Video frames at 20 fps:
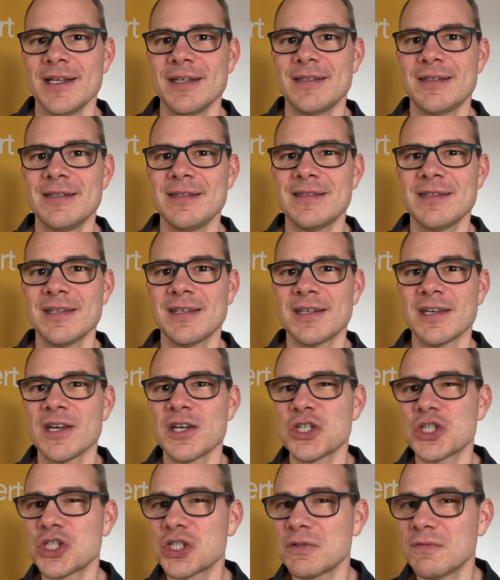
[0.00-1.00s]
die sich
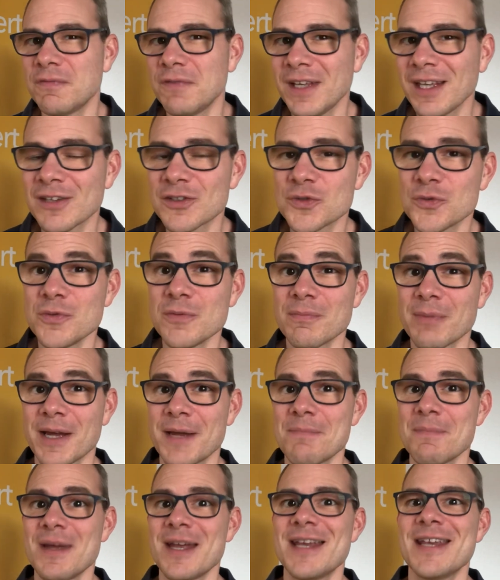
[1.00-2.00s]
schwer tun
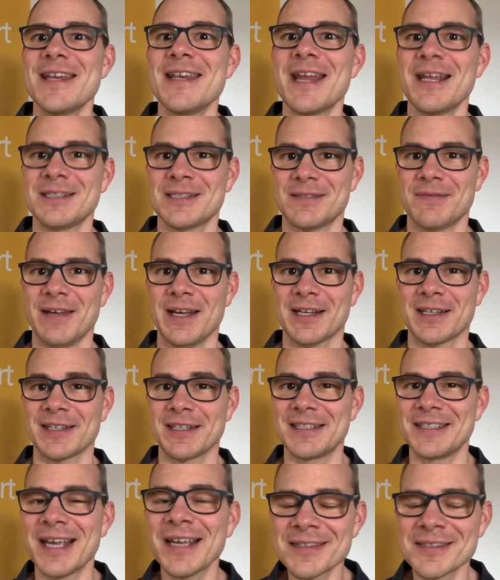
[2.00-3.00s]
beim Netzwerken.
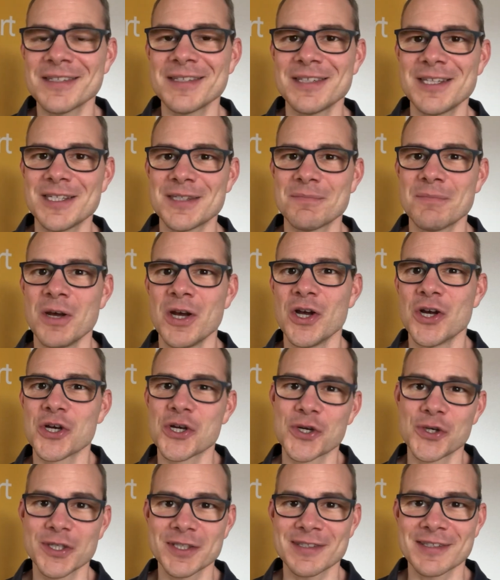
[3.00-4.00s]
Jetzt in diesem
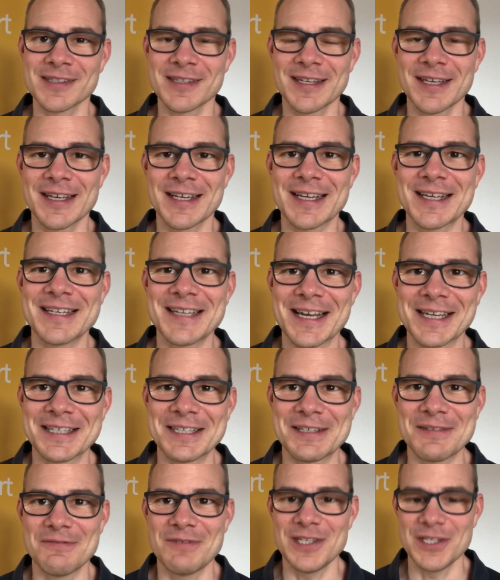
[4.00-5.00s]
kurzen,
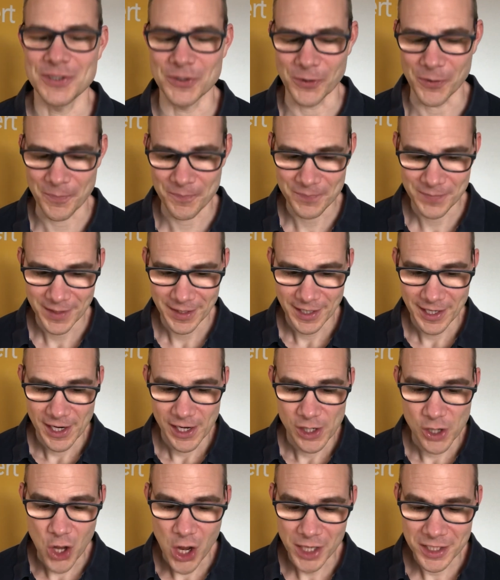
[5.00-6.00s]
knackigen Video.
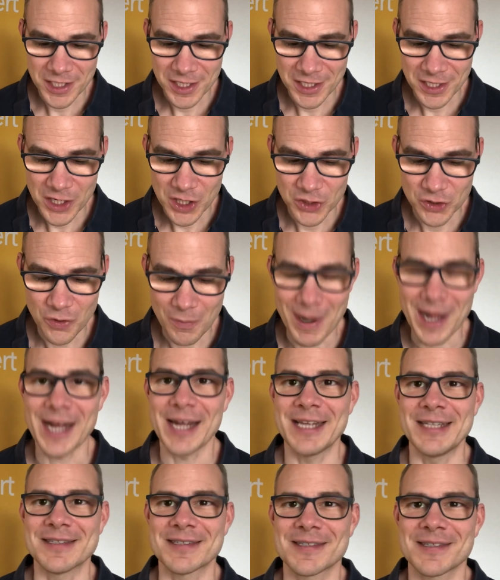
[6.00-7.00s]
Learning Nummer
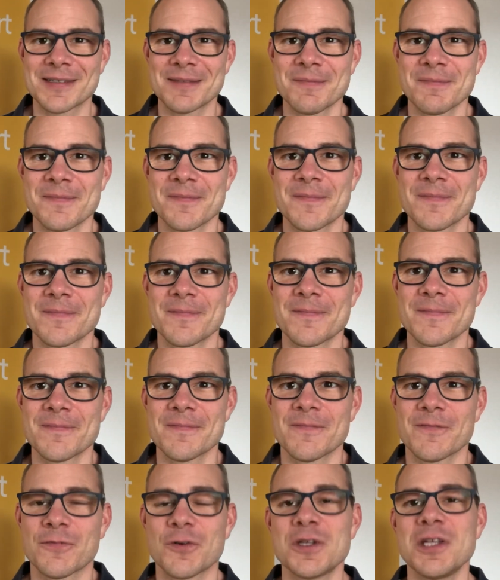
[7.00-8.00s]
1
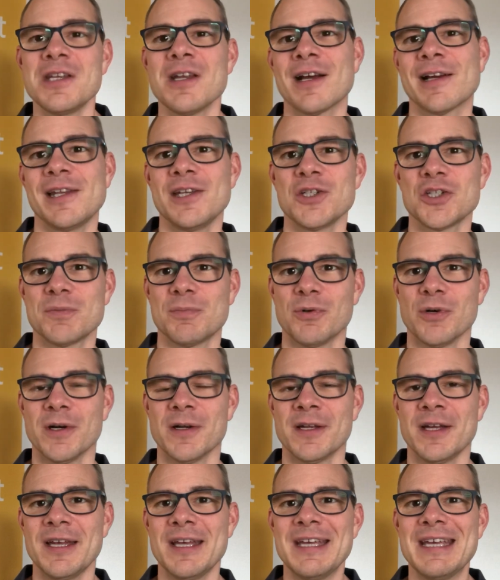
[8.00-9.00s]
von Nina
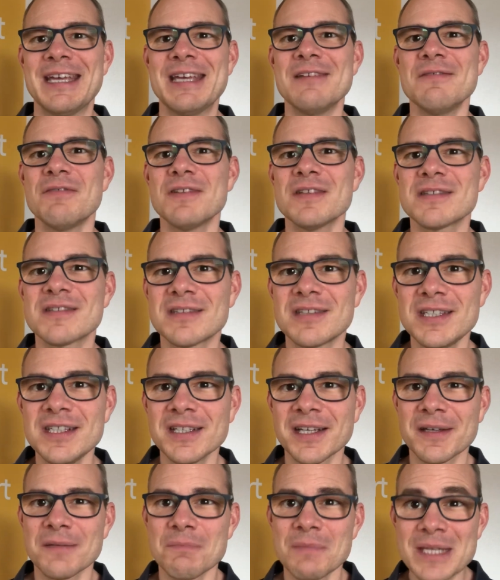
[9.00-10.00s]
Klingspor.
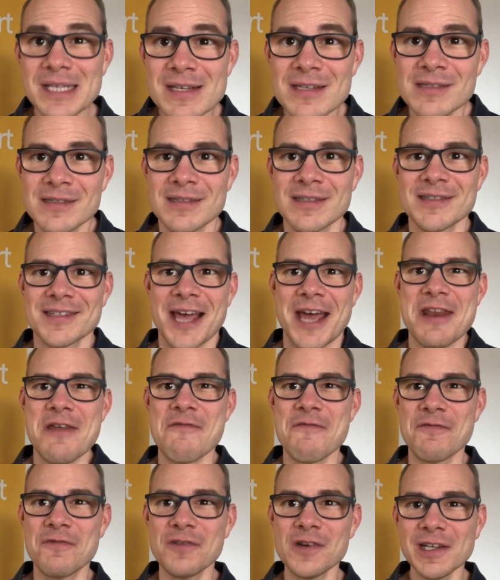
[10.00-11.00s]
Investiere mindestens eine
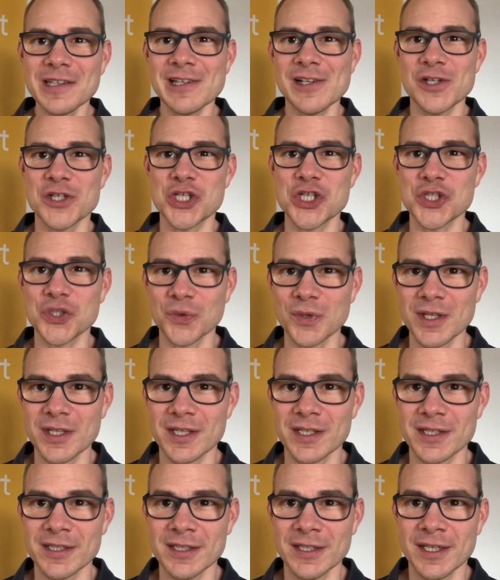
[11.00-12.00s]

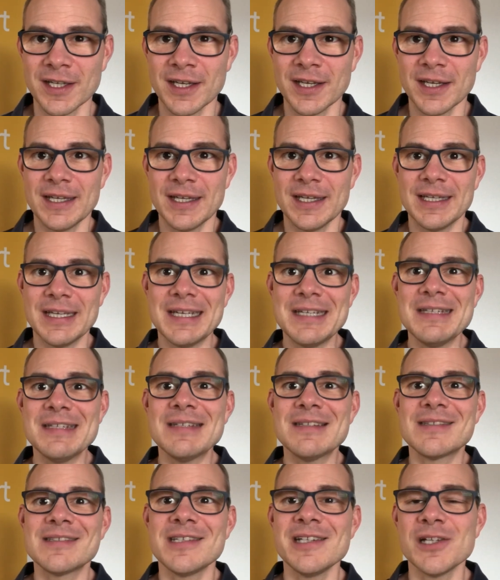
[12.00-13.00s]
Viertelstunde in
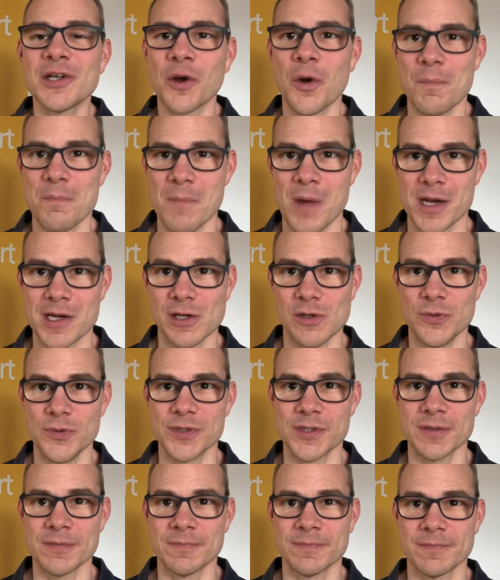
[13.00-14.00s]
die
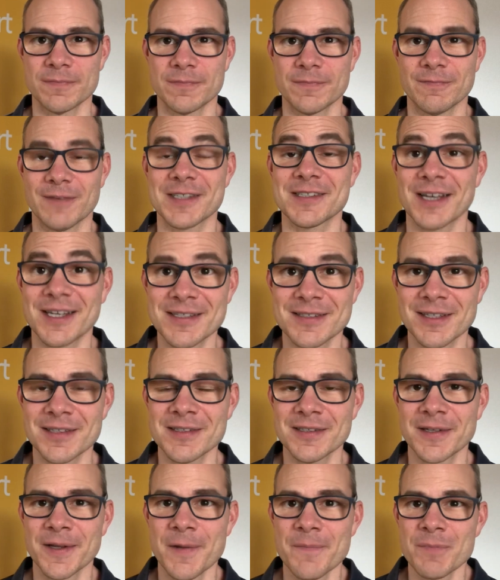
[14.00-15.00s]
Zielgruppenanalyse. Was heißt
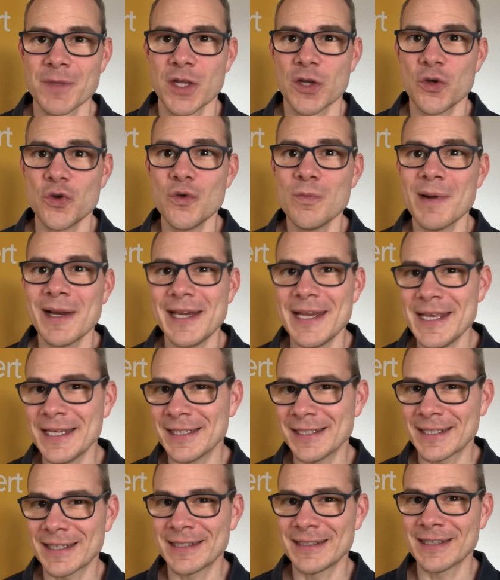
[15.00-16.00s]
das?
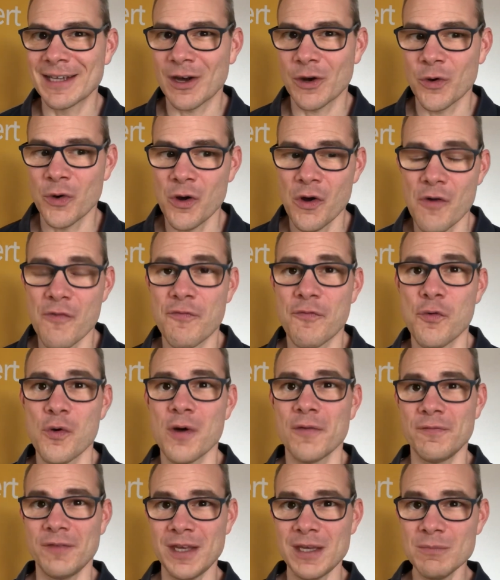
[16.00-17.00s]
Überlege genau,
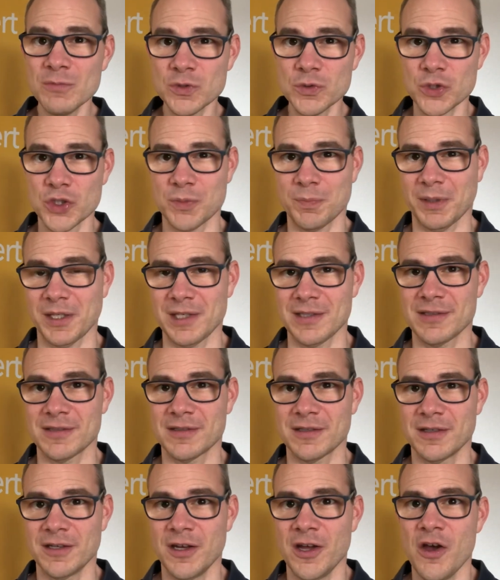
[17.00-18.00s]
vor wem du
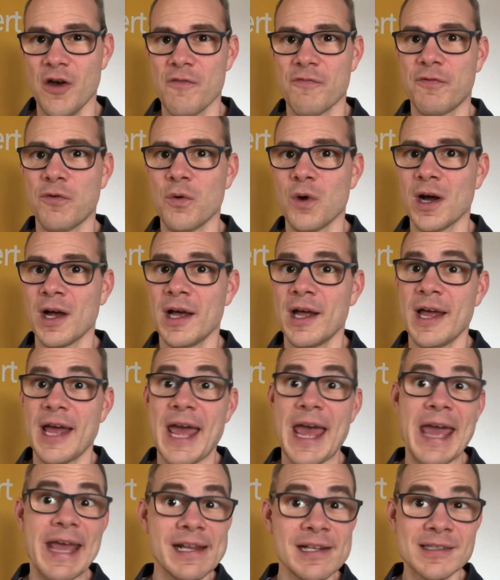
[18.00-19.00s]
sprichst. Vor
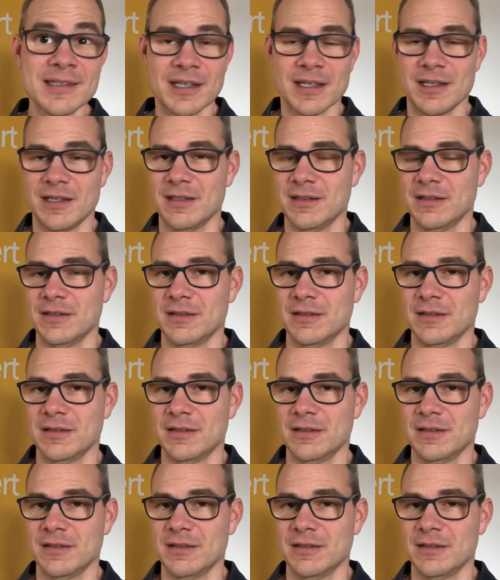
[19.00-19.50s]
Eltern